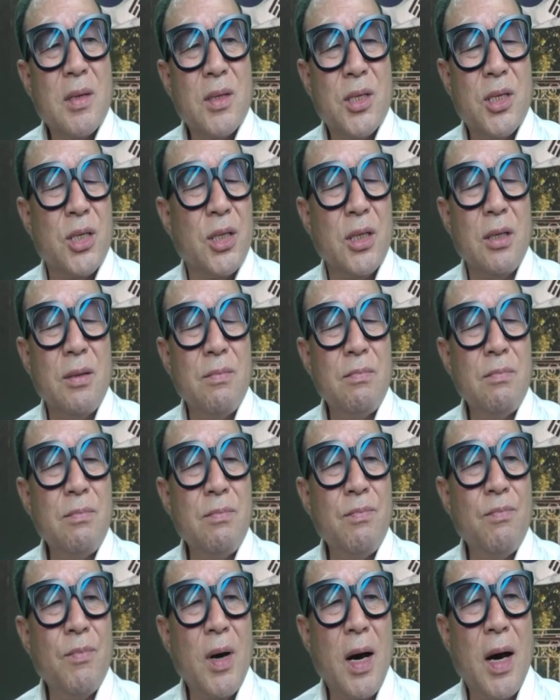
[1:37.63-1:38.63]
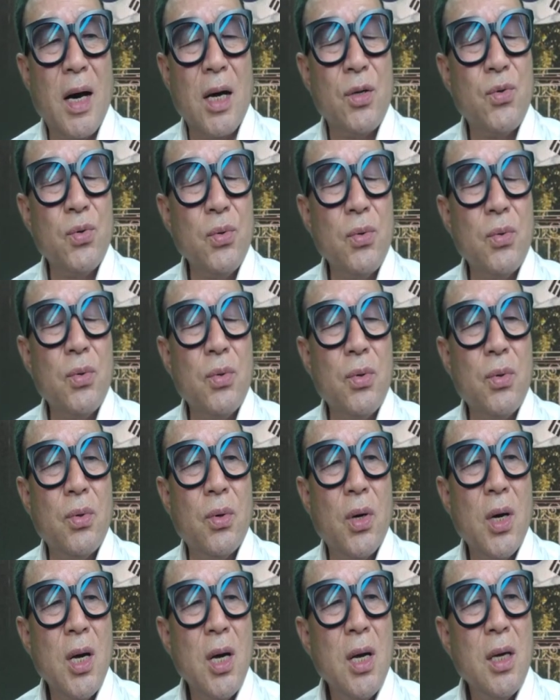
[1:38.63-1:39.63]
지금 아주
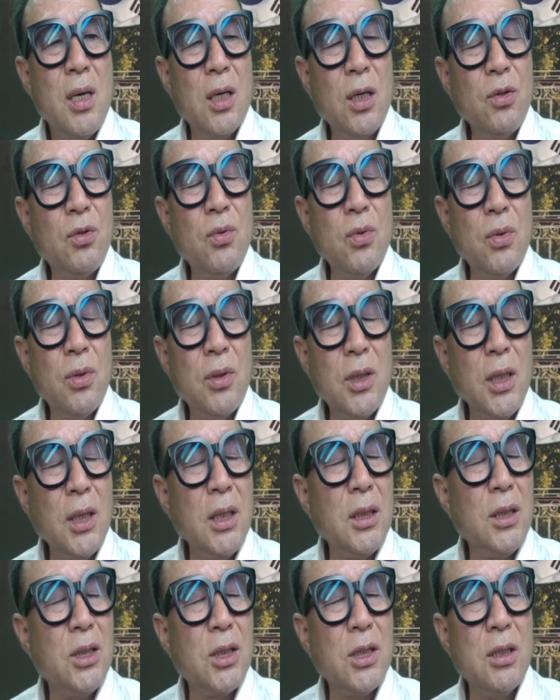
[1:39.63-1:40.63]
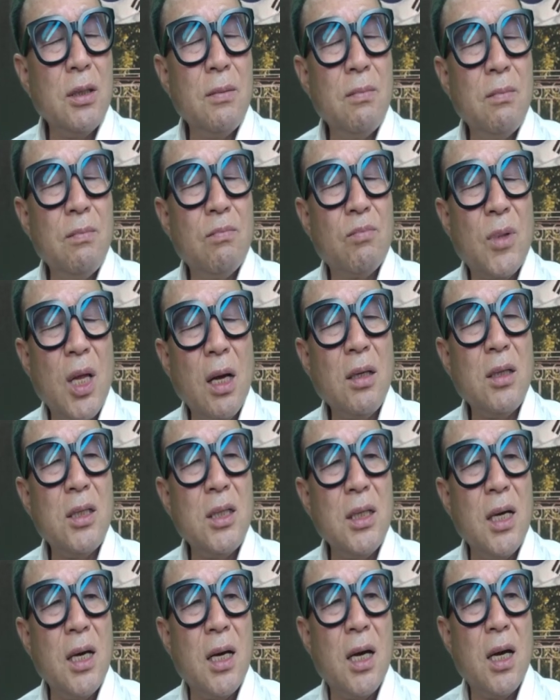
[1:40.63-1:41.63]
영주 여기 지금
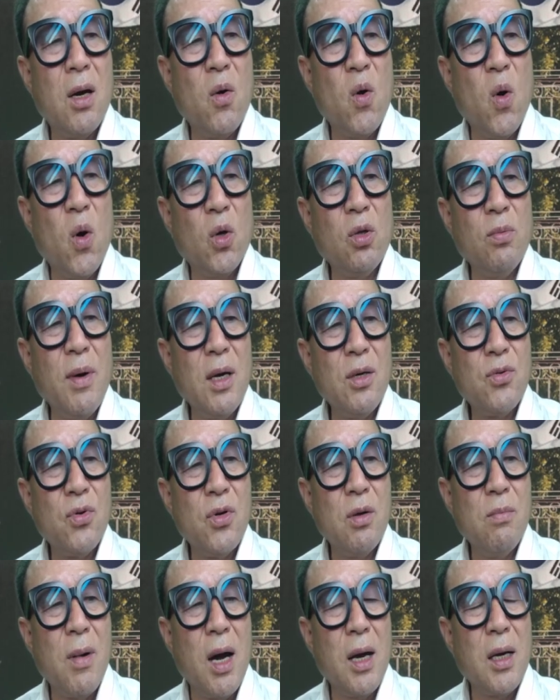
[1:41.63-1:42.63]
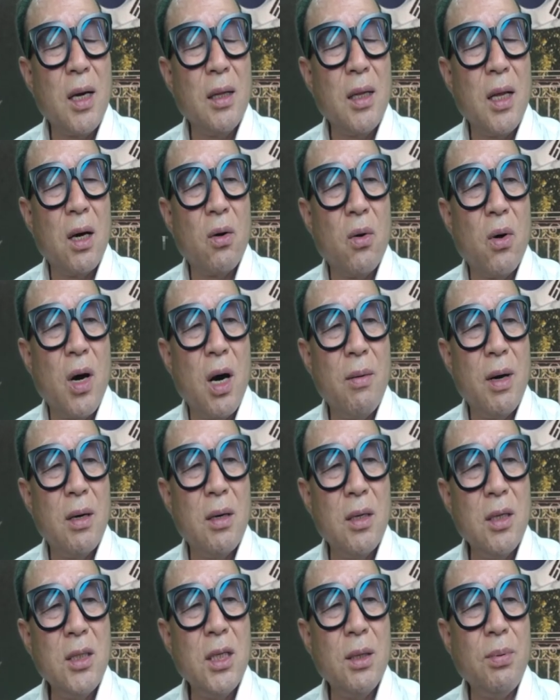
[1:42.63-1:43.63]
택지에 오토바이 소리 많이 난다고 하면
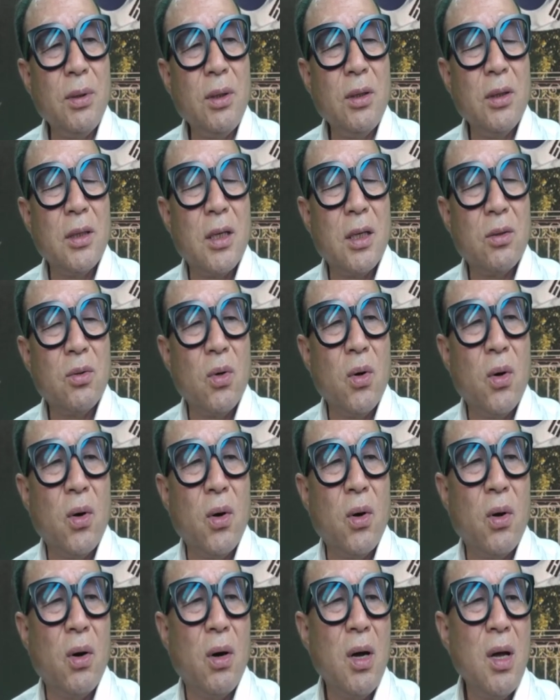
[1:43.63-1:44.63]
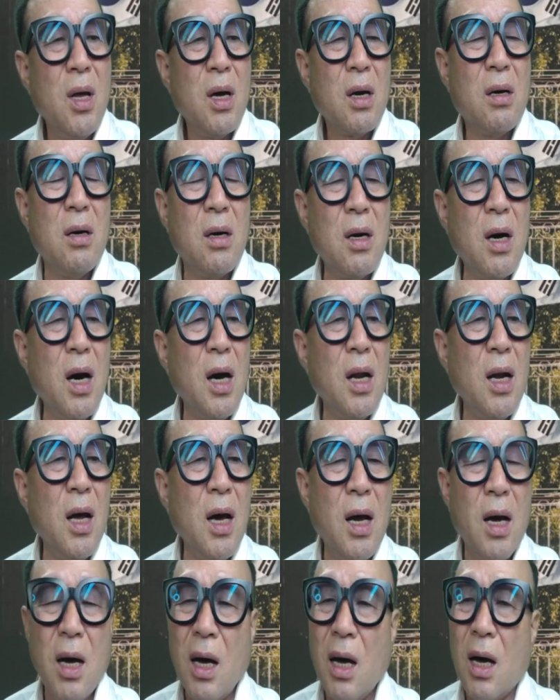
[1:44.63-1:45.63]
언제부터 그래도 그거
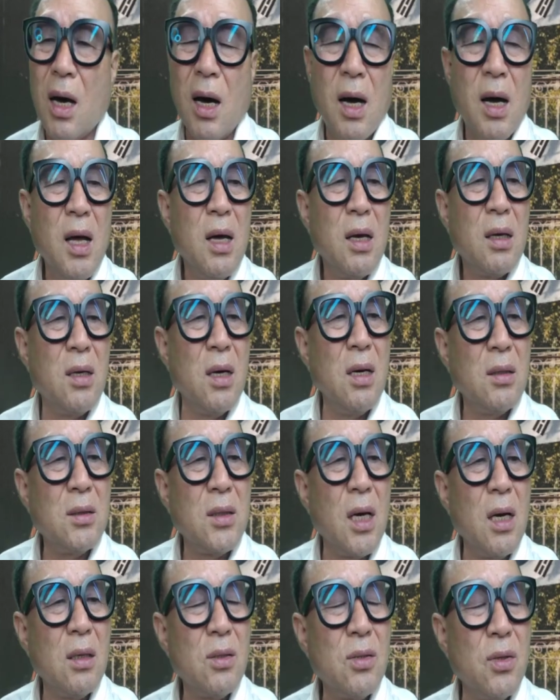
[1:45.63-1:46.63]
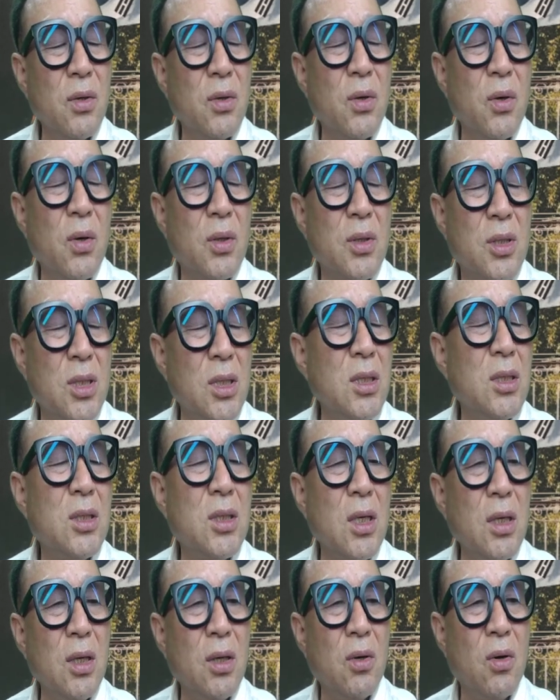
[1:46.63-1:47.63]
하나 경찰서고
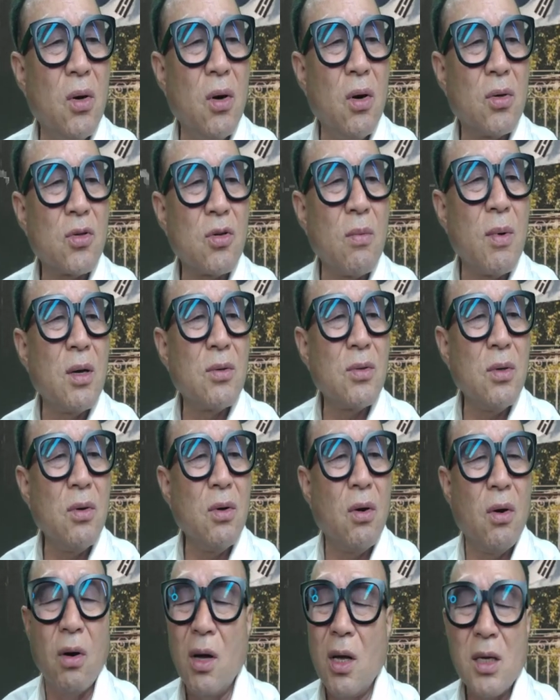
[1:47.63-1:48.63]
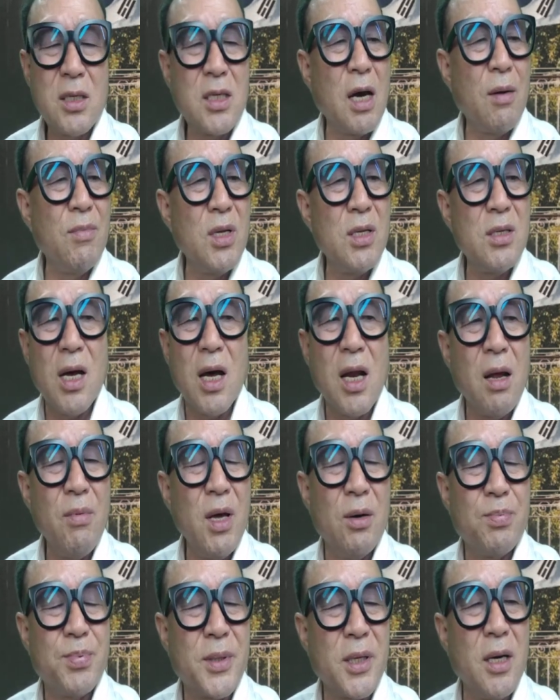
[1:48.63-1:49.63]
시청이고 소방서고 잡는 사람이
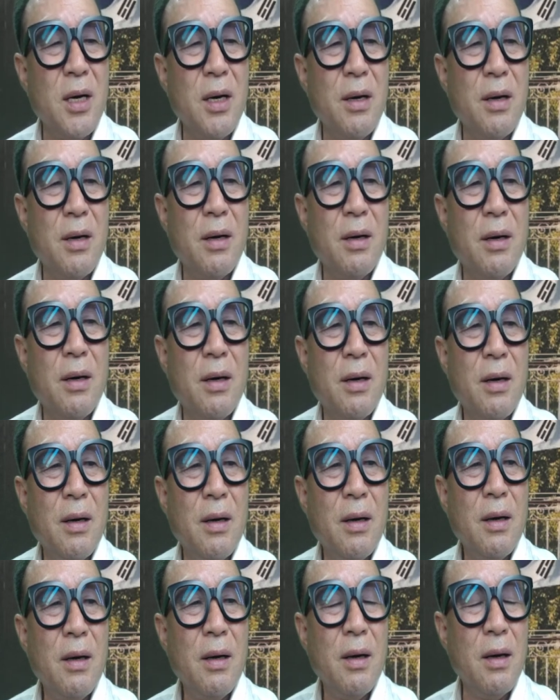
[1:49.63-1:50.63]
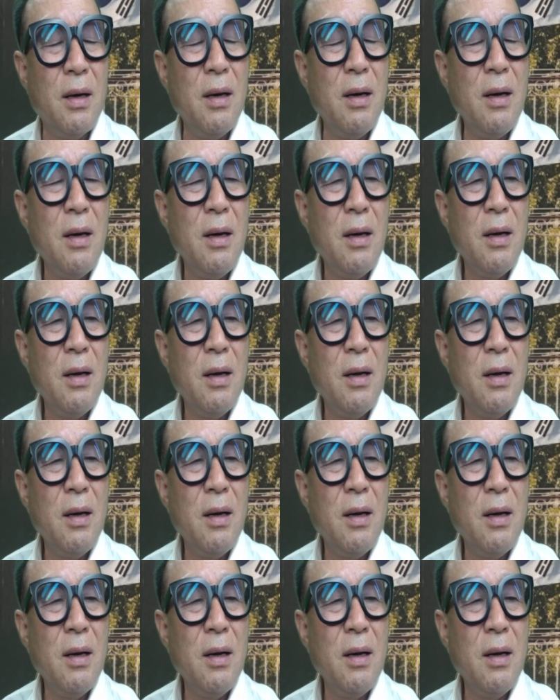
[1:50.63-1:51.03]
없어 어?